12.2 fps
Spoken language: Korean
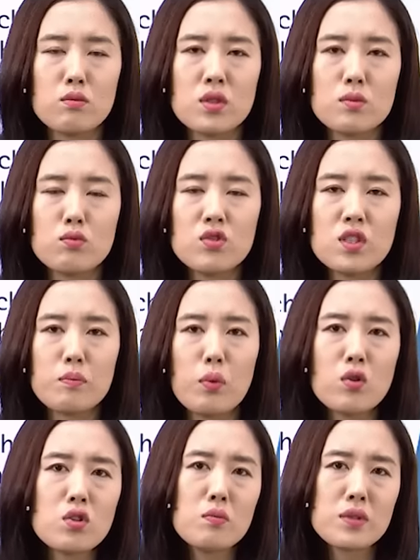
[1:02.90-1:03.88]
문제, 문제의
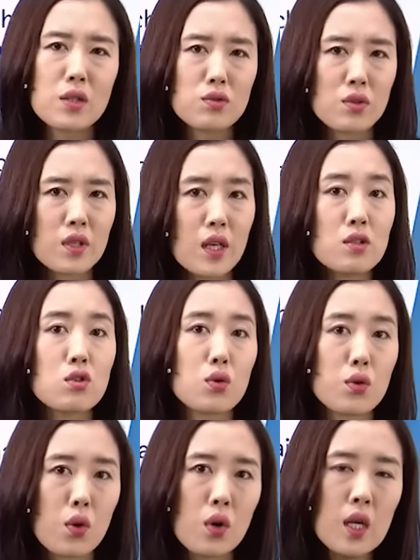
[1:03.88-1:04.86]
포션보다도 저는
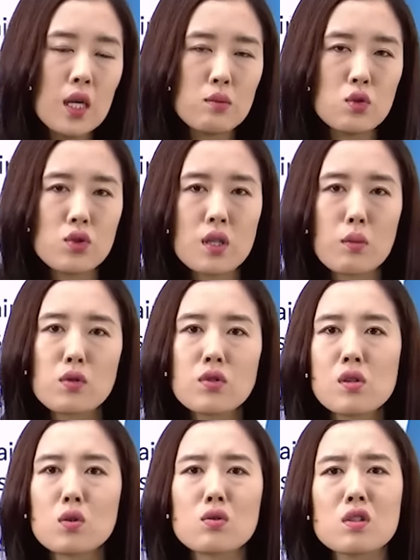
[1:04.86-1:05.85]
개인적으로 문제를 먼저
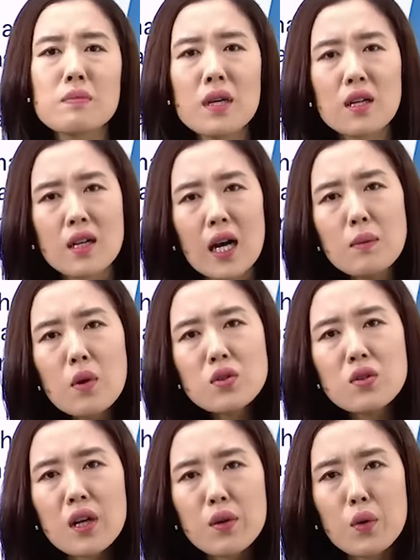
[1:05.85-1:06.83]
읽어도 금방
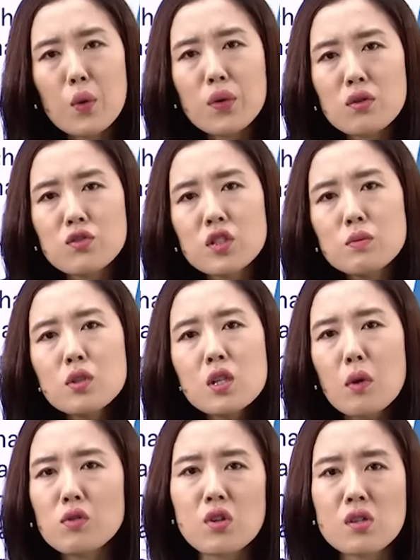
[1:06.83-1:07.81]
까먹더라고요. 오히려
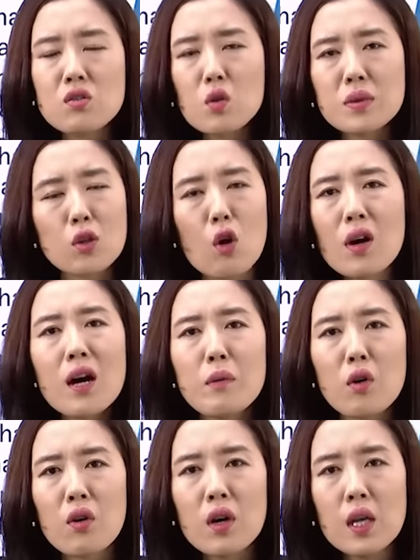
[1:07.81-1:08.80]
지문을 먼저 읽은 것보다 더
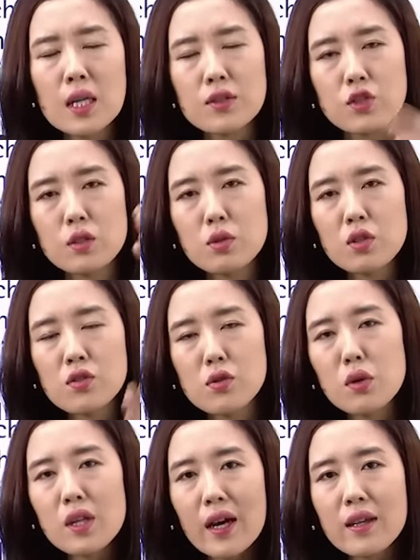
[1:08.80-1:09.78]
까먹어. 지문은
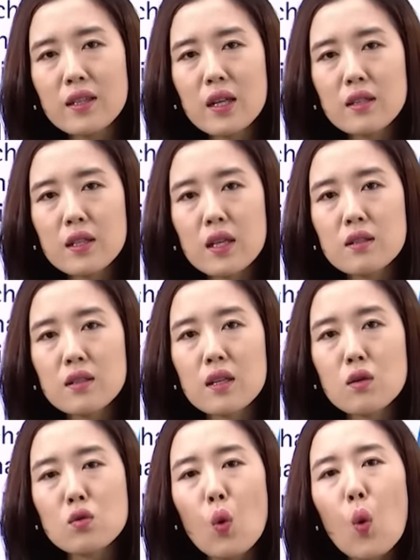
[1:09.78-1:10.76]
스토리 라인이라는 게
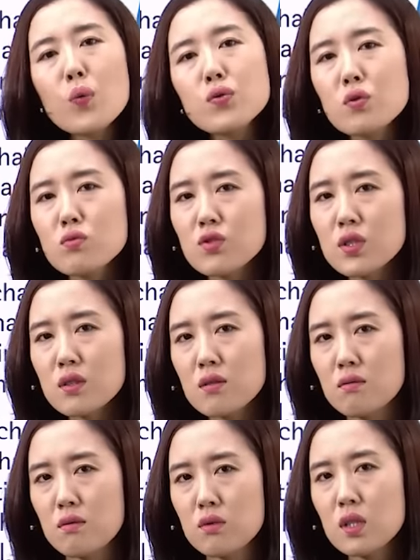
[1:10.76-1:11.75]
있는데 그거 없어 문제는.
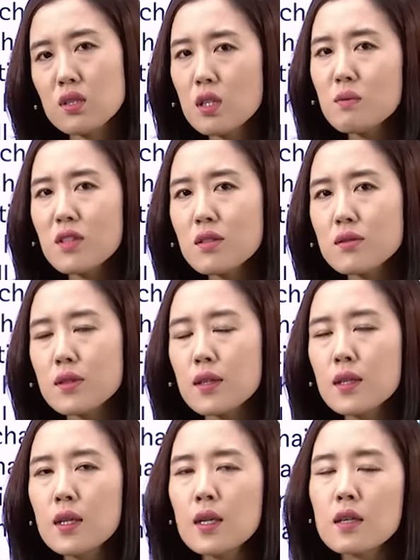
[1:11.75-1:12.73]
그게 참 짜증나.
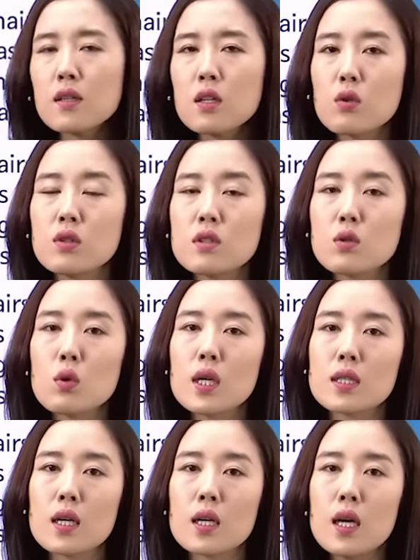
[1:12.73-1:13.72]
그리고 이제 또
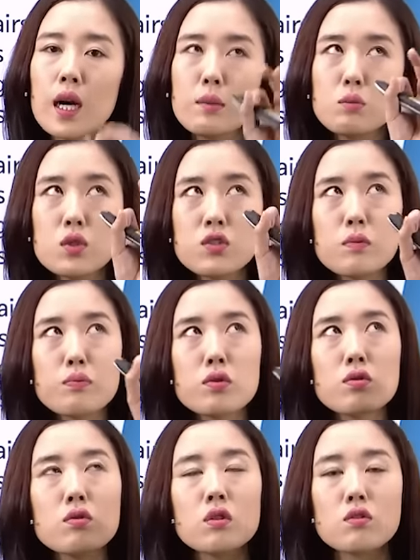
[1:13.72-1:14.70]
하나 한 문제
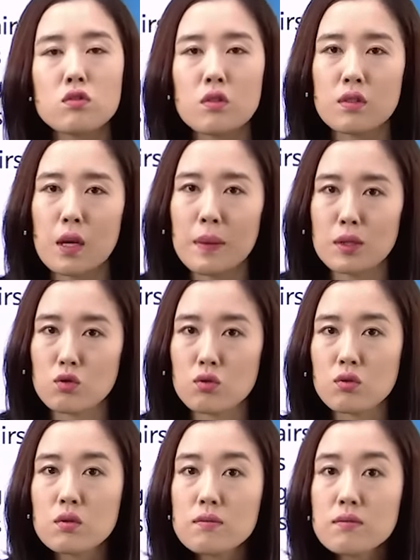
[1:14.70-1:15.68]
풀고 정답
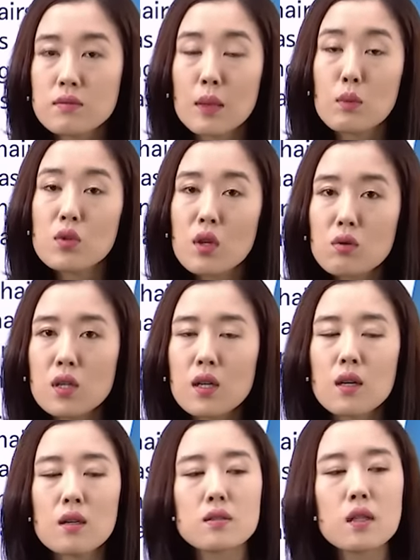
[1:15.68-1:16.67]
맞추고 나 못
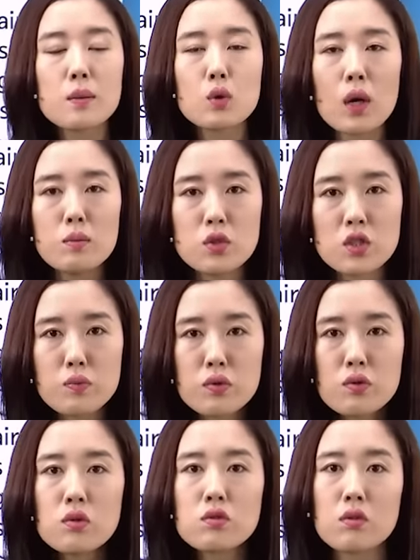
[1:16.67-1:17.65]
외우니까 그 다음에 또 한 문제
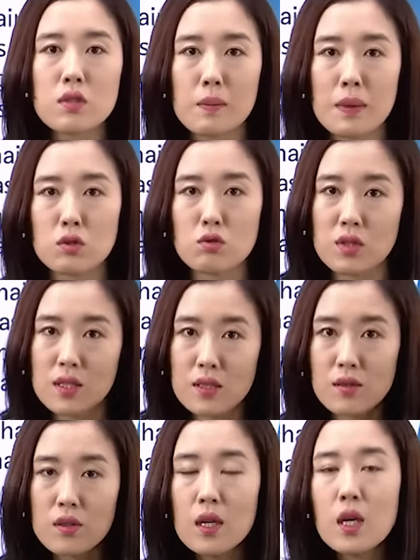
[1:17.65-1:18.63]
풀고 정답 맞추고
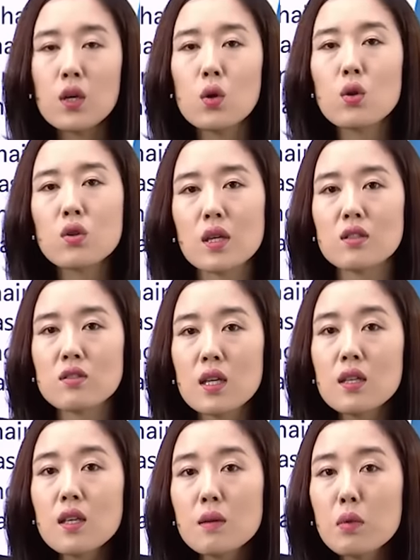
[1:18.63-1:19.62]
찾아서 이렇게
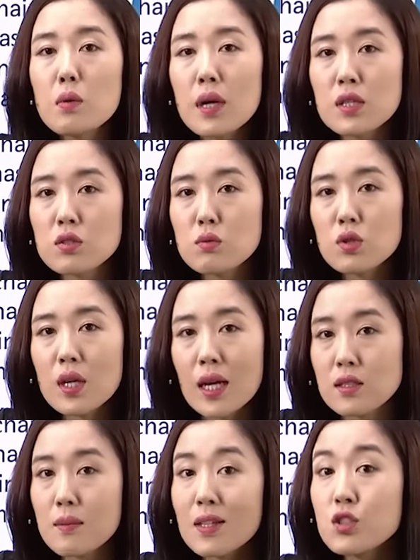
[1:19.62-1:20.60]
스캐닝 기법으로 하시는 분들이
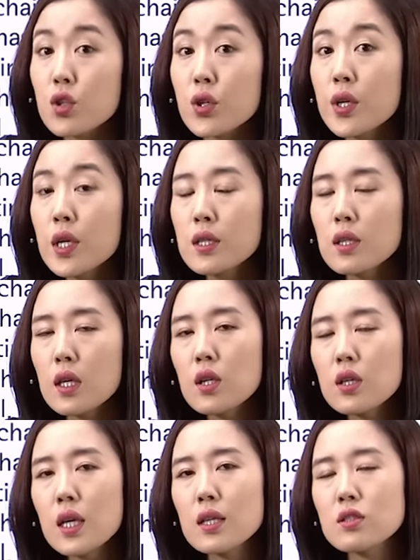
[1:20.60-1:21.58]
가장 많죠. 근데
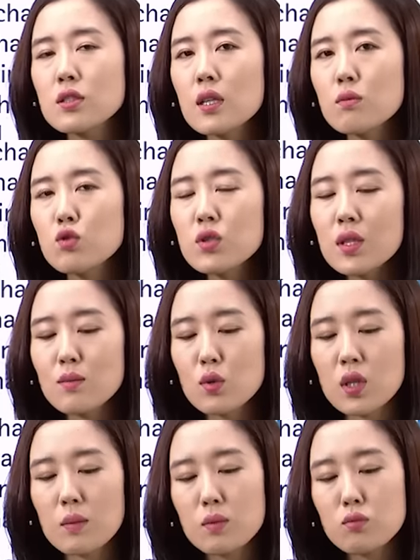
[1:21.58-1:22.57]
이렇게 했을 때는 문제는
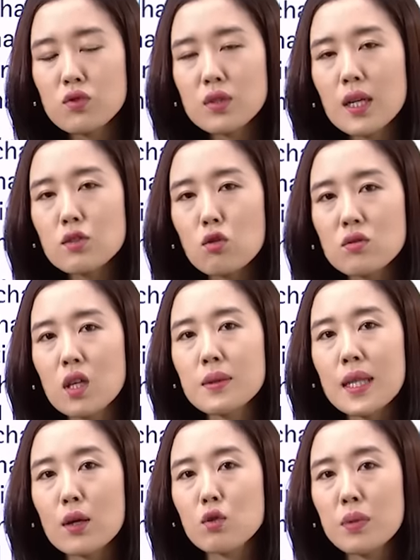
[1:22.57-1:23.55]
뭐냐면 문제가
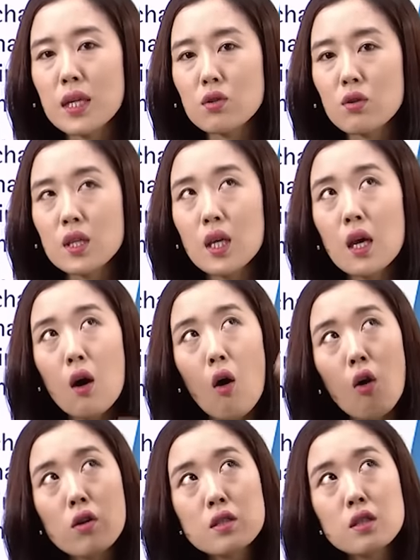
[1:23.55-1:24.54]
정답이 나오는 패턴이
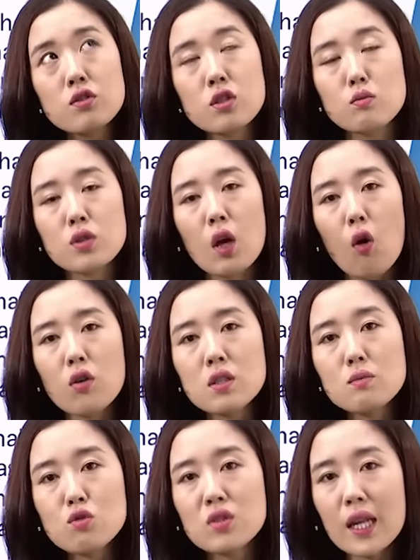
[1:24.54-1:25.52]
어느 지문에 어느
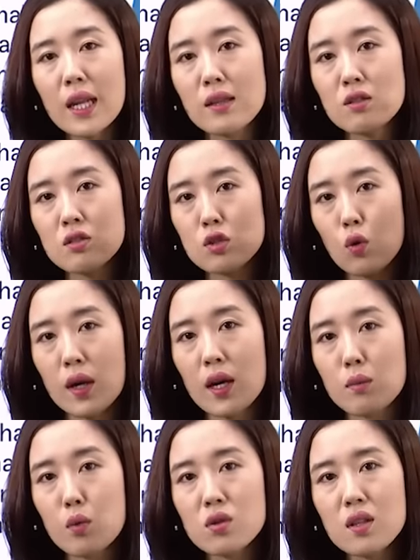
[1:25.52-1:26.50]
문단에 있는지를
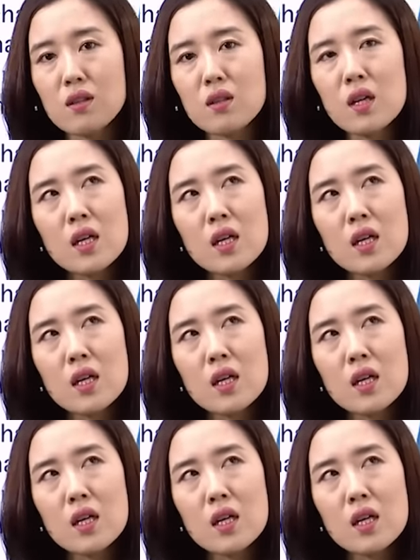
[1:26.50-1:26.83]
정확하게 모를 때는